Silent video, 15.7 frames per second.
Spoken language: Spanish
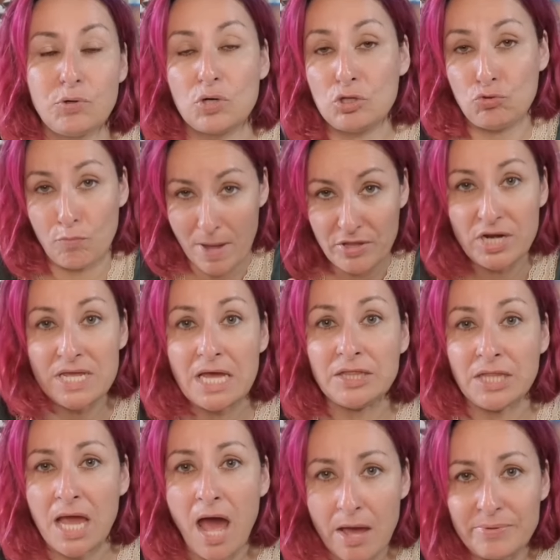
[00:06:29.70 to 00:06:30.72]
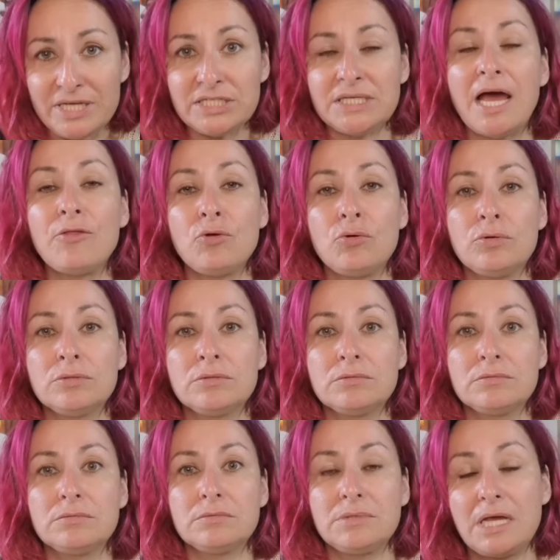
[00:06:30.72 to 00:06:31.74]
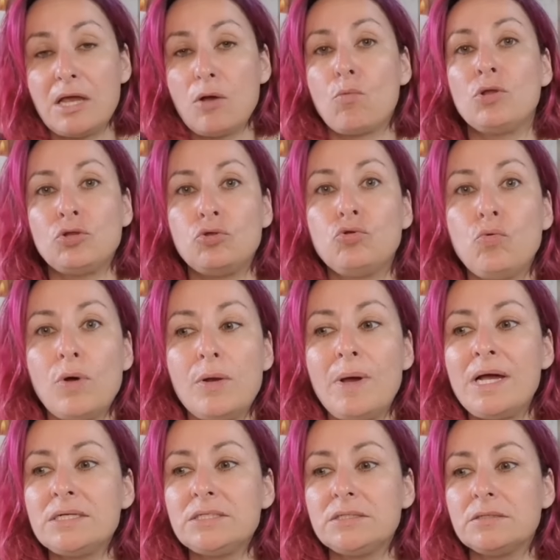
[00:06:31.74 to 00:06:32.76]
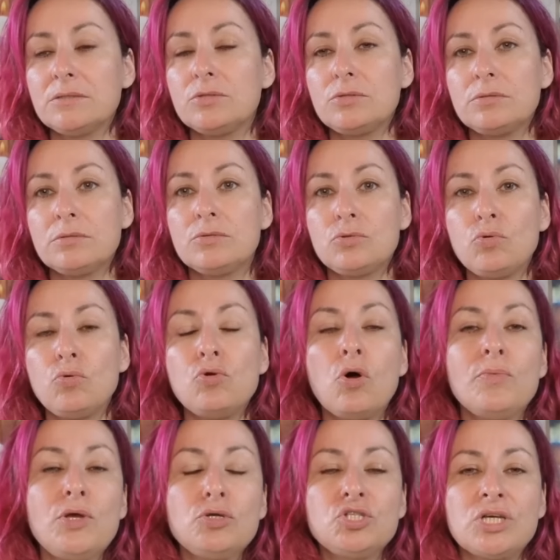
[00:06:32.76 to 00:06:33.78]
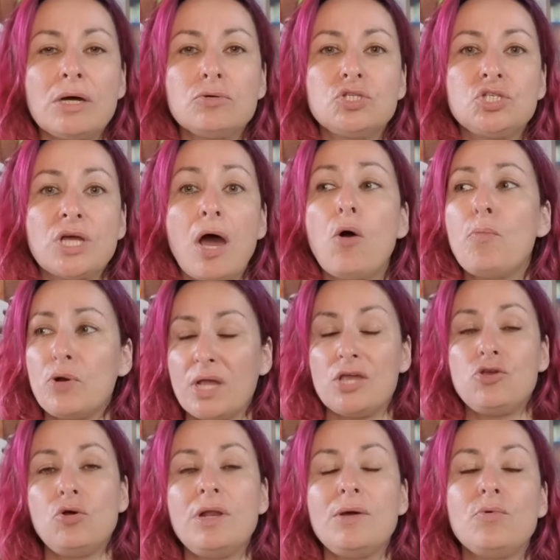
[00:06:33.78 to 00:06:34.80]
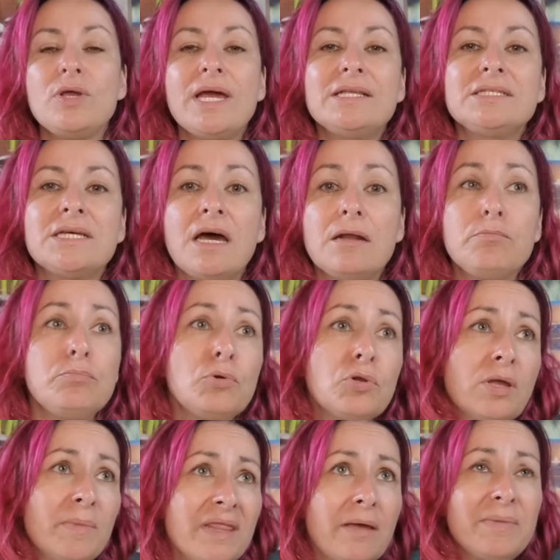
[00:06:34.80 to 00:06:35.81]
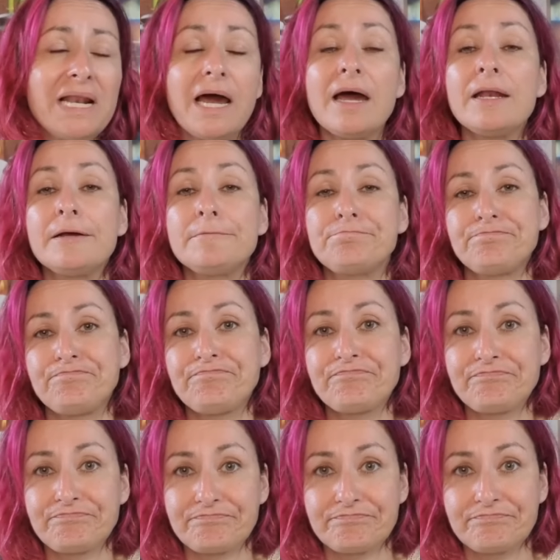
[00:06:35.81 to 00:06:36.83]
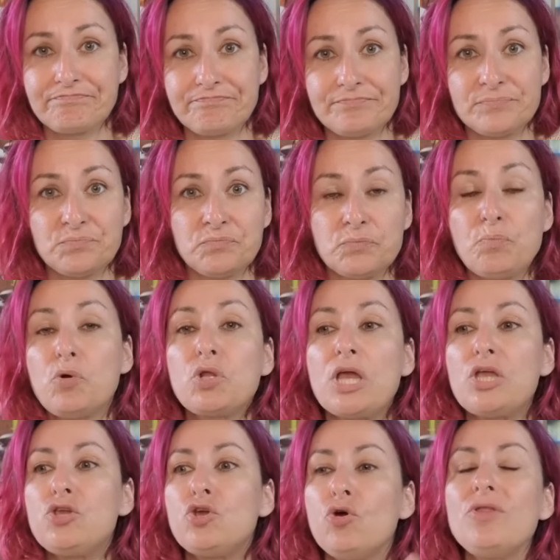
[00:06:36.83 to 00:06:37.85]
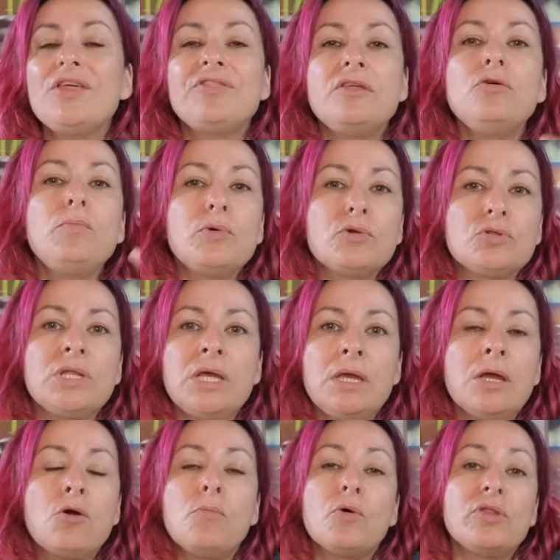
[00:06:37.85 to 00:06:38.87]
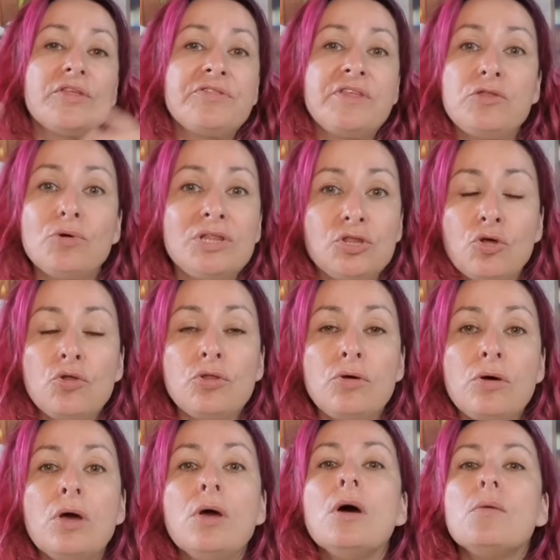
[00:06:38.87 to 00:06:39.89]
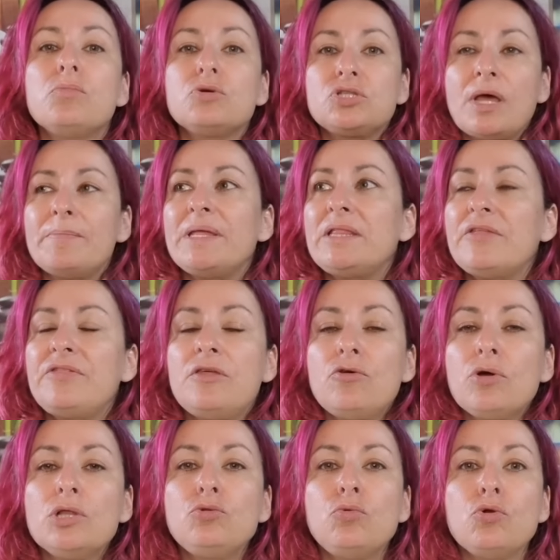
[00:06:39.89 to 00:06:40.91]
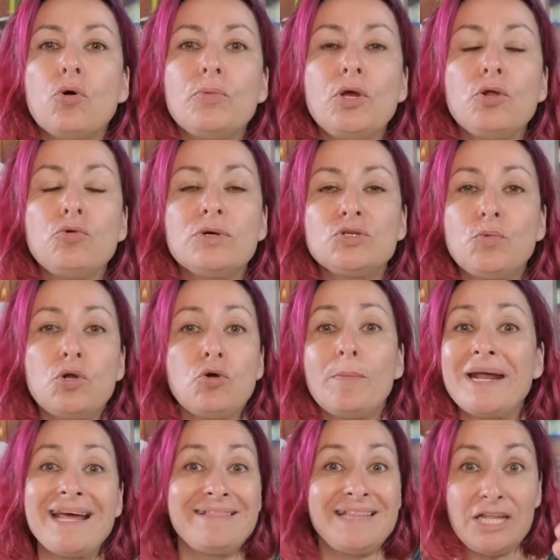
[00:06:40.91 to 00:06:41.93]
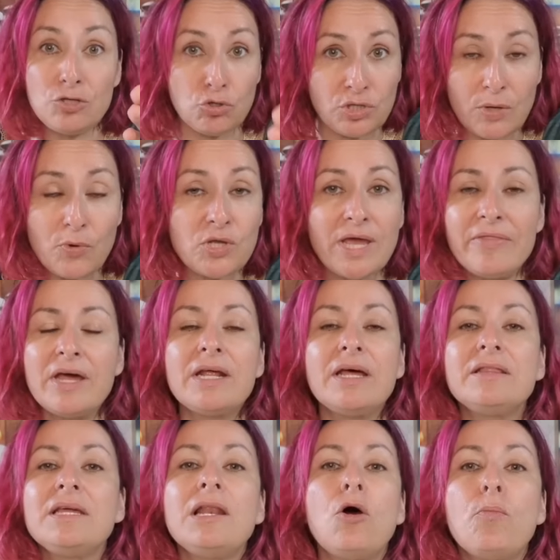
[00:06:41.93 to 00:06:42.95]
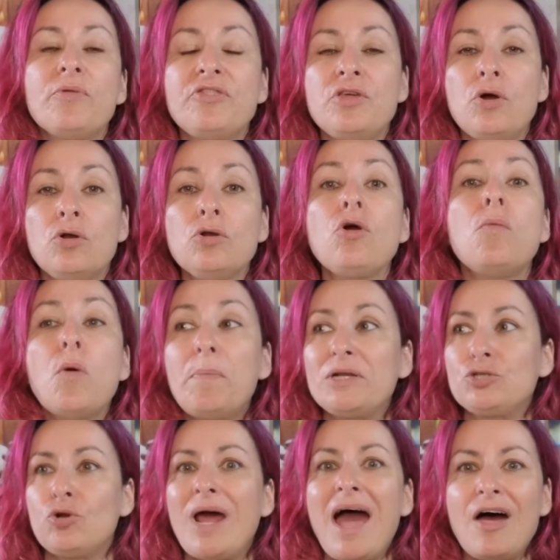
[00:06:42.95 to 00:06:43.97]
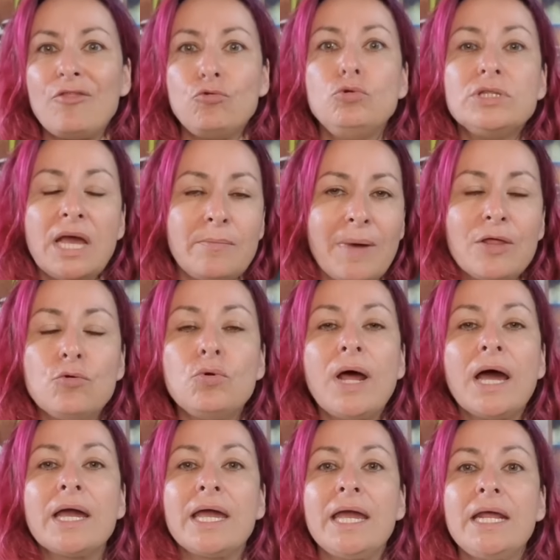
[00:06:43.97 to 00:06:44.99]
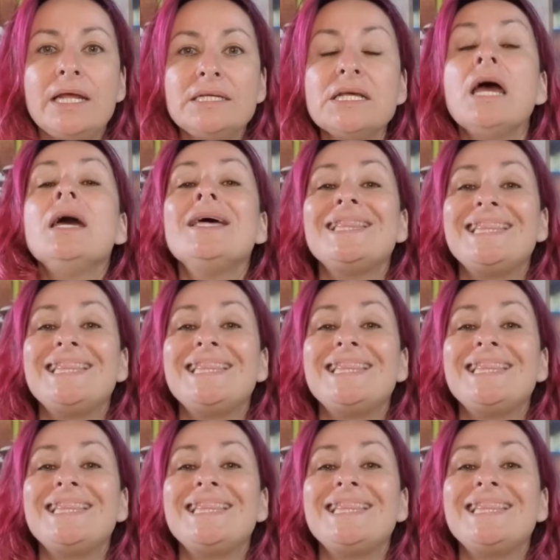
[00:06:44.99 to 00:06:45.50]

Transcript: Porque tu madre ya te ha avisado de que cuando tú vuelvas, tu novio, chao, chao, porque yo le voy a echar. Porque me da a mí la gana. Porque yo decido por ti. Y como decido en todo, pues también decido que tu novio no es bueno para ti. No te voy a dar a ti la opción, como persona adulta y madura que eres,